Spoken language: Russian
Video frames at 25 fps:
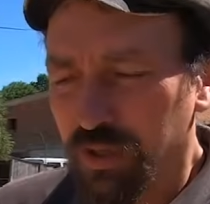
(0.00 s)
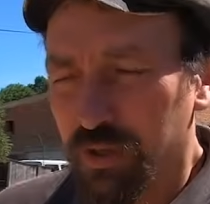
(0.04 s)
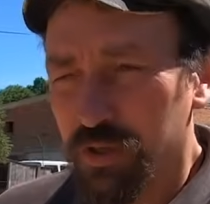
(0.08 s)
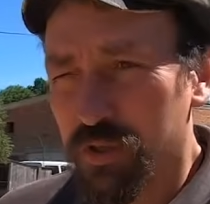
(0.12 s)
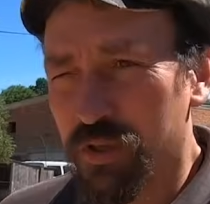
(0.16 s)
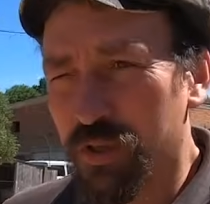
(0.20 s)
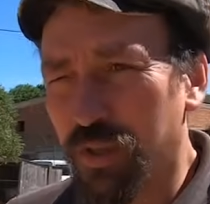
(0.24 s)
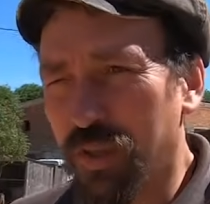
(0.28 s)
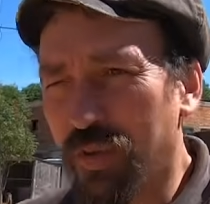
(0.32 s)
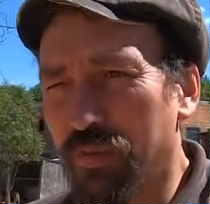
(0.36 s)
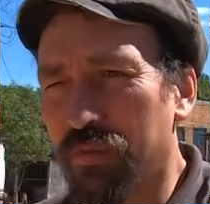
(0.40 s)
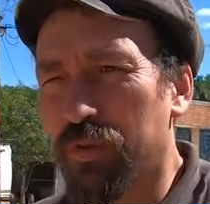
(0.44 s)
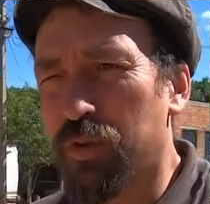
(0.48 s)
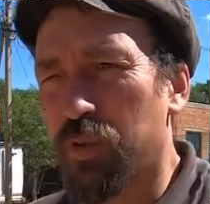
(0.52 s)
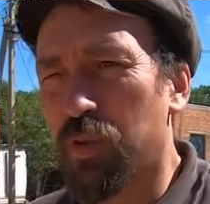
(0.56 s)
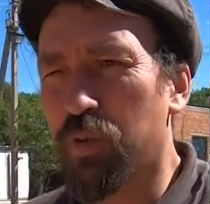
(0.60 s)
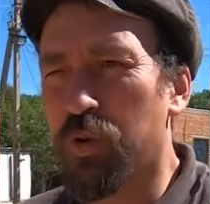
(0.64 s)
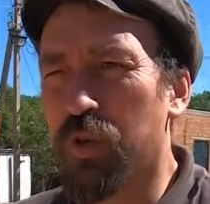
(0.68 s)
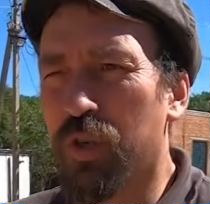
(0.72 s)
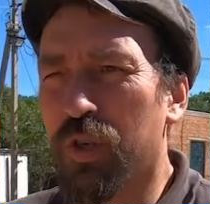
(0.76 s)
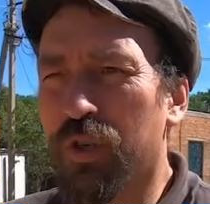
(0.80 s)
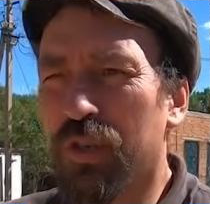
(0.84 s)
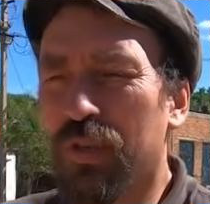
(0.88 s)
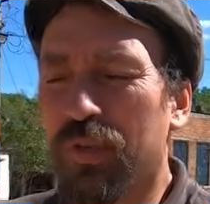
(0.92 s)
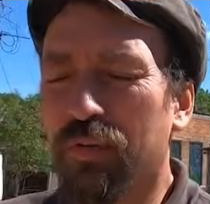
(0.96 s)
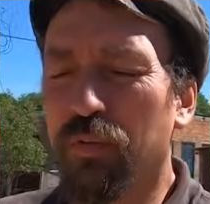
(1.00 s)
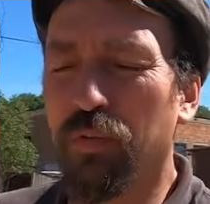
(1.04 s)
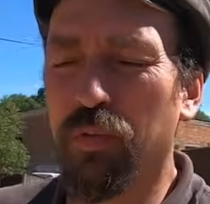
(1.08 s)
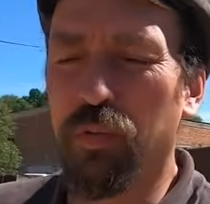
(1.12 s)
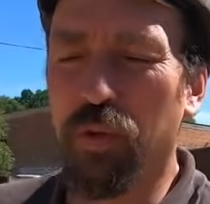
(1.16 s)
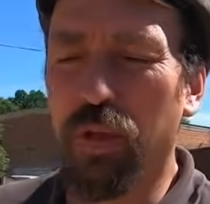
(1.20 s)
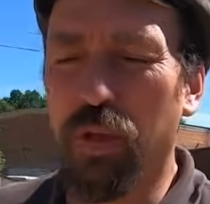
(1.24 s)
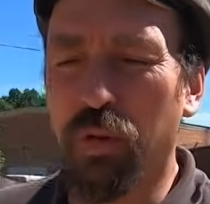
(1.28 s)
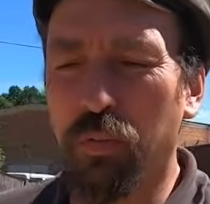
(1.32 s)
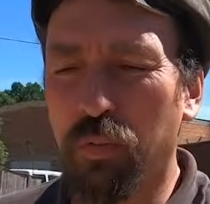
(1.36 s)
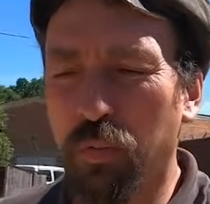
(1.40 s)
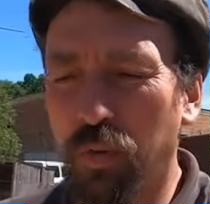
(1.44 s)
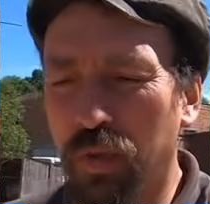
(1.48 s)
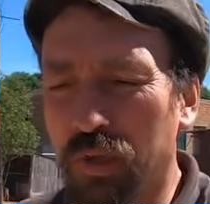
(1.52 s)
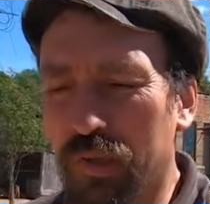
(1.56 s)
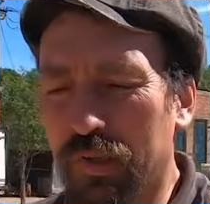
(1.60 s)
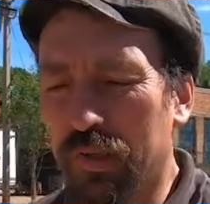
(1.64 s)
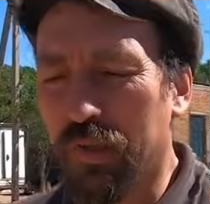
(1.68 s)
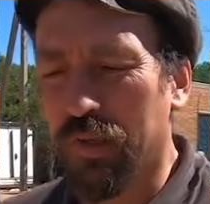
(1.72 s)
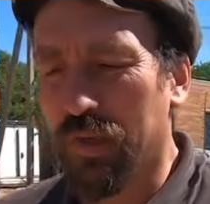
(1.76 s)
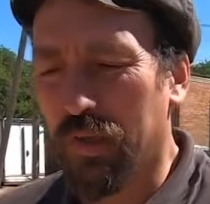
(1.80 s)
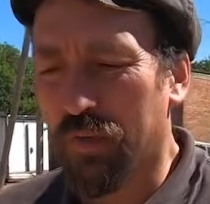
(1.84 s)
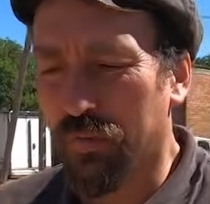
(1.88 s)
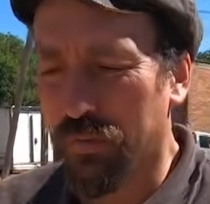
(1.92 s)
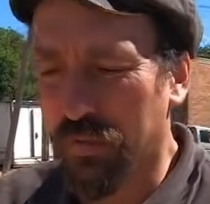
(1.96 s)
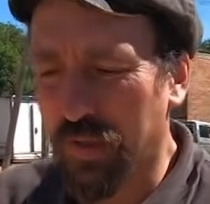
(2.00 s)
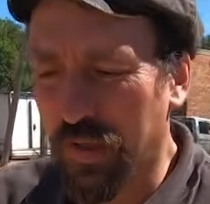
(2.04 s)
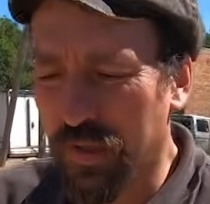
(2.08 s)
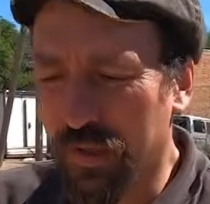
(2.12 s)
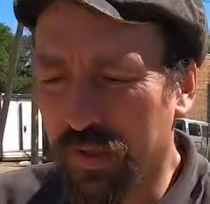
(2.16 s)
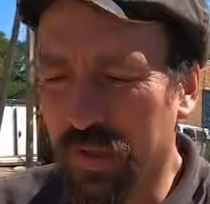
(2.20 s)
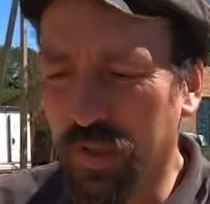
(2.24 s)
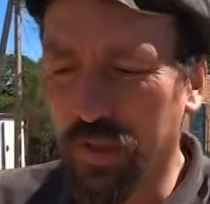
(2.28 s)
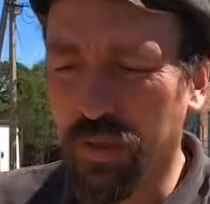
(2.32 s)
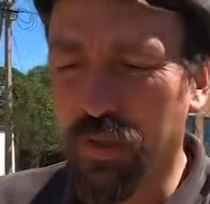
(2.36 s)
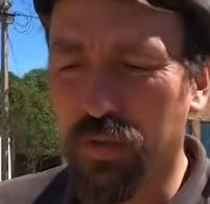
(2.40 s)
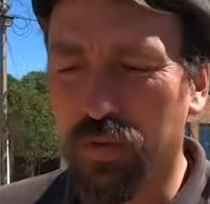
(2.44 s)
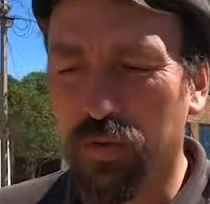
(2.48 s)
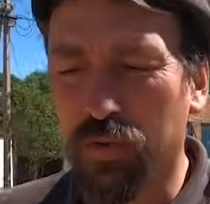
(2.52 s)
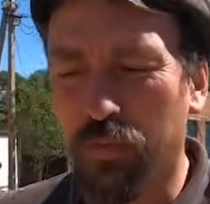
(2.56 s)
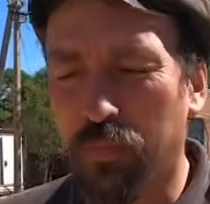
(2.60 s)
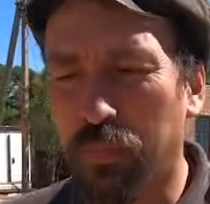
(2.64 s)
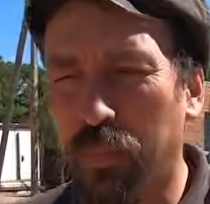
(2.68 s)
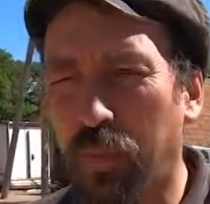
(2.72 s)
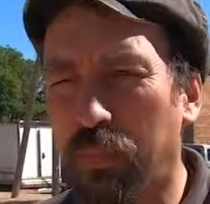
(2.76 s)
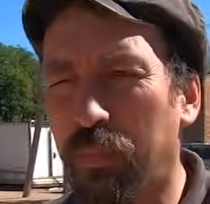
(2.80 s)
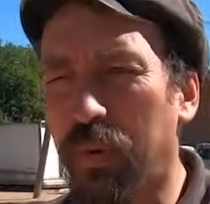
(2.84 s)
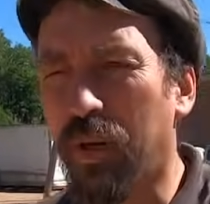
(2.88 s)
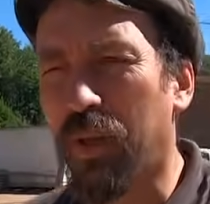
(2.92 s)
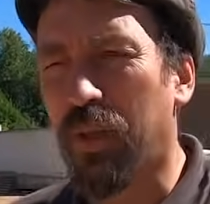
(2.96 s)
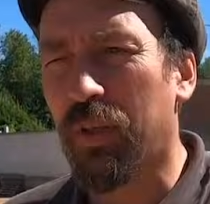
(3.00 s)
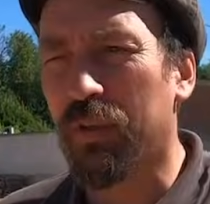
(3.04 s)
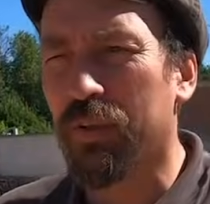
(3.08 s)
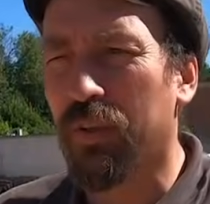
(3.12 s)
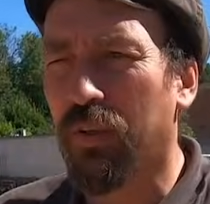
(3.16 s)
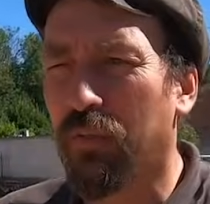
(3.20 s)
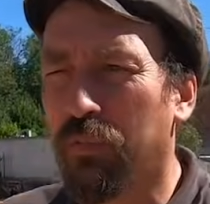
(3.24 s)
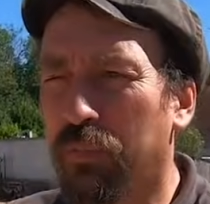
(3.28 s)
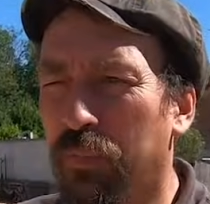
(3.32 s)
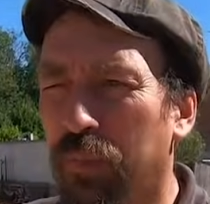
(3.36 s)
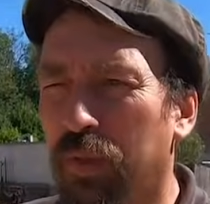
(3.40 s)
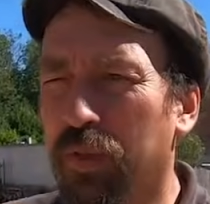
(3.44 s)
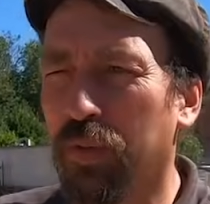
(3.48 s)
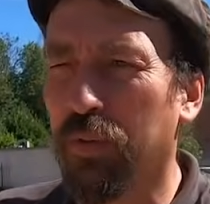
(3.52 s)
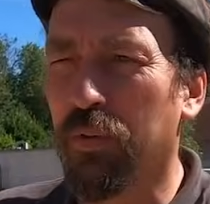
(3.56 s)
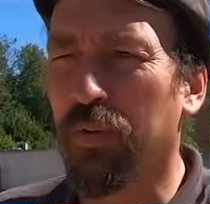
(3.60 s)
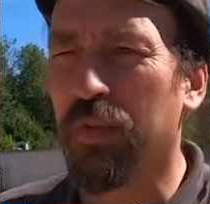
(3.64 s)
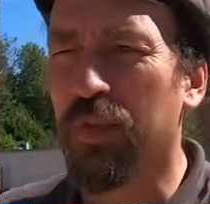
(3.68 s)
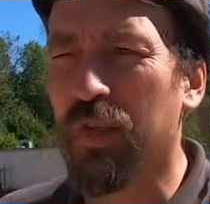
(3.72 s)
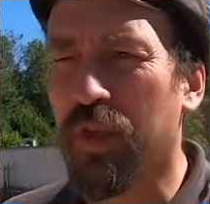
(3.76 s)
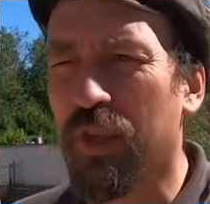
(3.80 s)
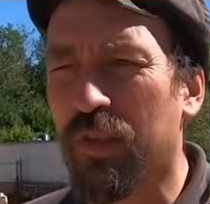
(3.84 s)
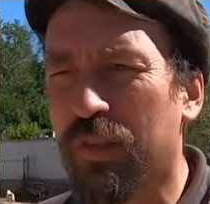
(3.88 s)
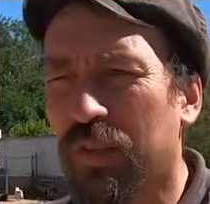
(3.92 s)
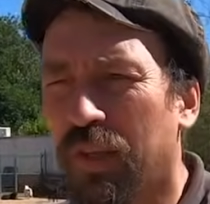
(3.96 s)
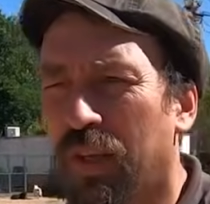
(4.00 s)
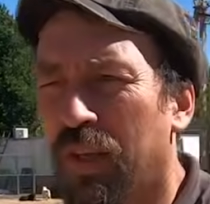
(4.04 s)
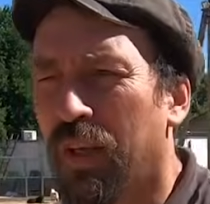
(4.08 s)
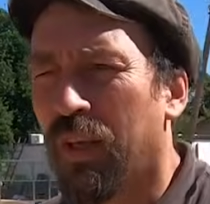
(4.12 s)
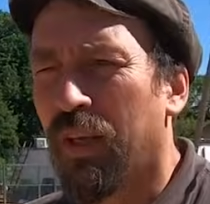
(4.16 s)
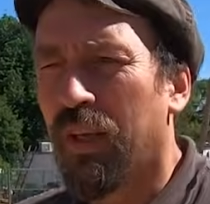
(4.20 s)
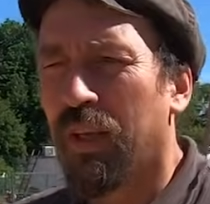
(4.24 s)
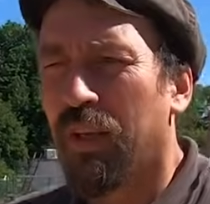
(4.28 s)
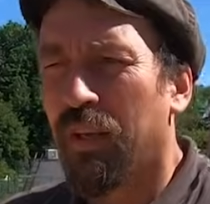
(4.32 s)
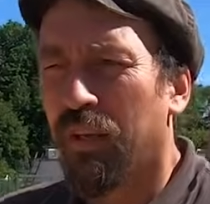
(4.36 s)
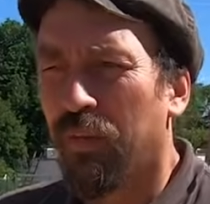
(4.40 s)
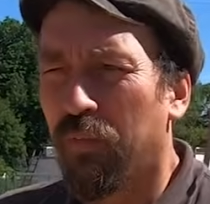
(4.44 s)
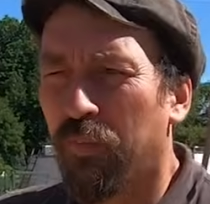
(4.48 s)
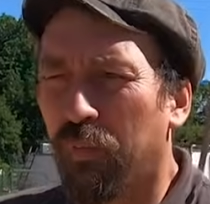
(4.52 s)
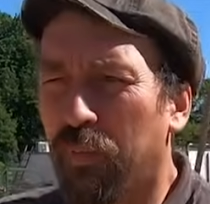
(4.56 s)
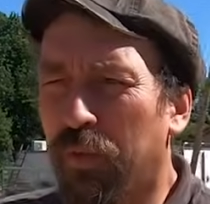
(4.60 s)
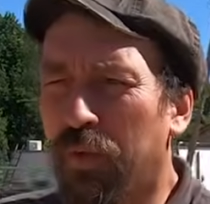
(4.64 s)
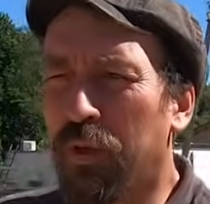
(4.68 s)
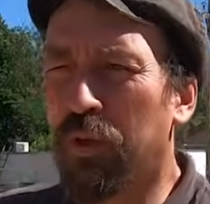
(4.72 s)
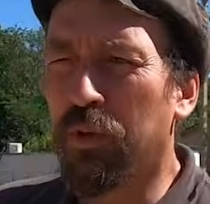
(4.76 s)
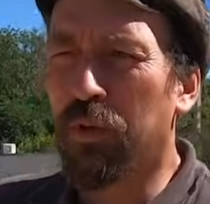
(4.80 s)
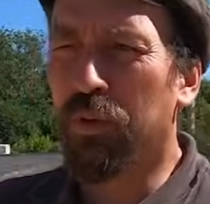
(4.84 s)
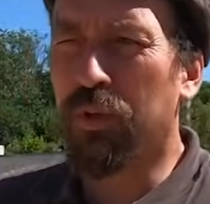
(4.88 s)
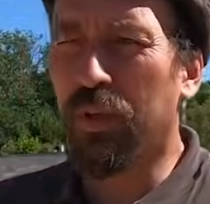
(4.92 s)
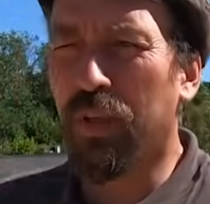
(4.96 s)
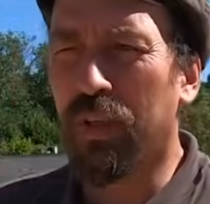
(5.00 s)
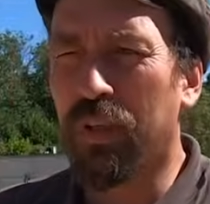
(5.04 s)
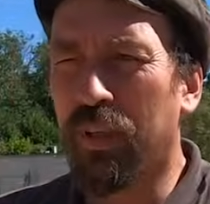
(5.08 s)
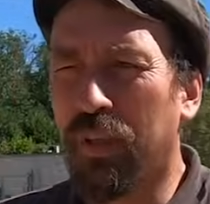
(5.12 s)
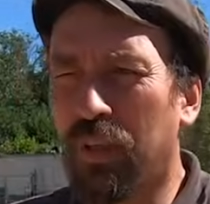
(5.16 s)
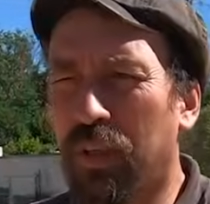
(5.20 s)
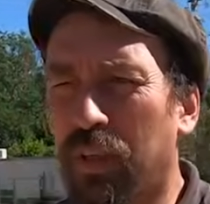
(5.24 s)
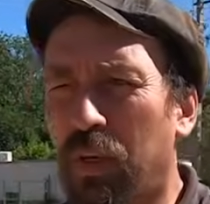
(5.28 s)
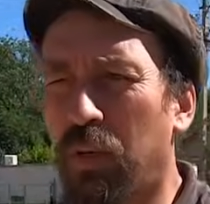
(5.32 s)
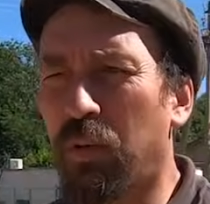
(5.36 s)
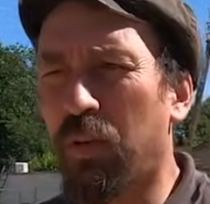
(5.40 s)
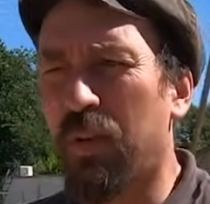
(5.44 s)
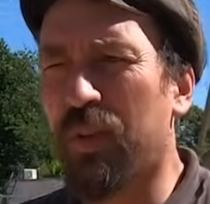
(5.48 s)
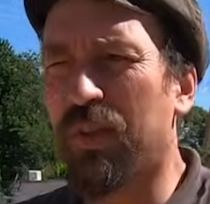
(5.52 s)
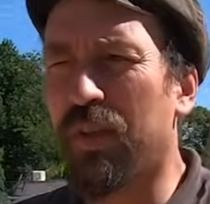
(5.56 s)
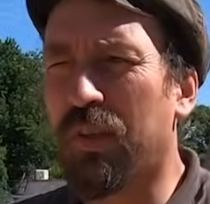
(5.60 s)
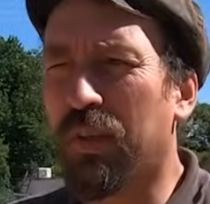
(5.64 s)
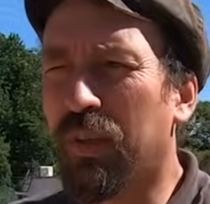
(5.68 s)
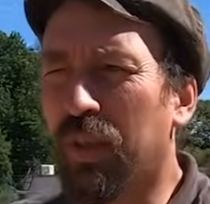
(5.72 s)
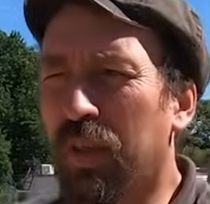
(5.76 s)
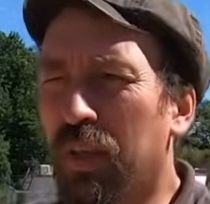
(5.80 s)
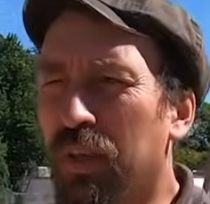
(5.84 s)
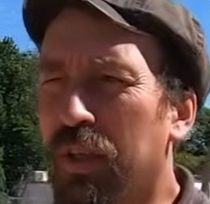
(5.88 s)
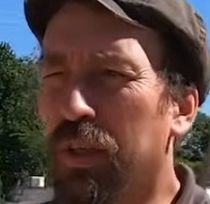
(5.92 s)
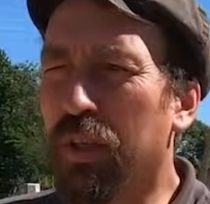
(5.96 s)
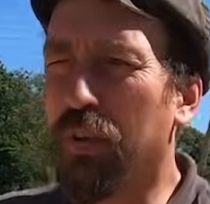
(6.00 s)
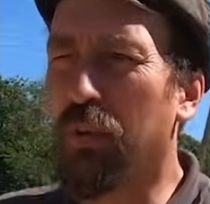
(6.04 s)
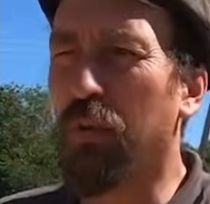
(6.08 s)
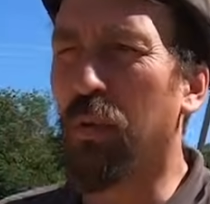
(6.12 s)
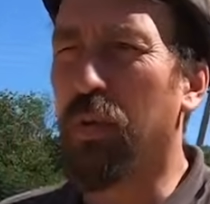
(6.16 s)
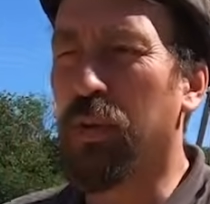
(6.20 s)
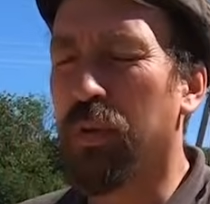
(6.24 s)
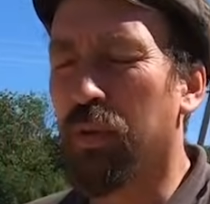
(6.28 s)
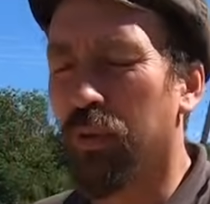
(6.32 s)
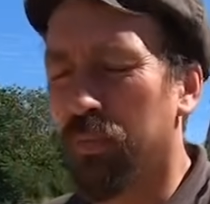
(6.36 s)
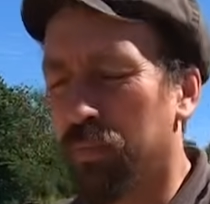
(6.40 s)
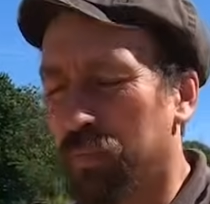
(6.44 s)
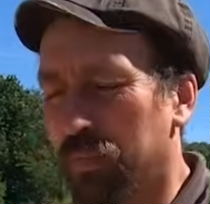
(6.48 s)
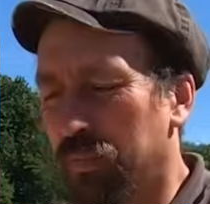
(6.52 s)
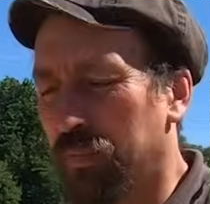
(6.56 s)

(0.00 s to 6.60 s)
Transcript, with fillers: жила всю жизнь свою на улице и в конце концов попала к нам в приют. Сейчас в приюте она находится третий год.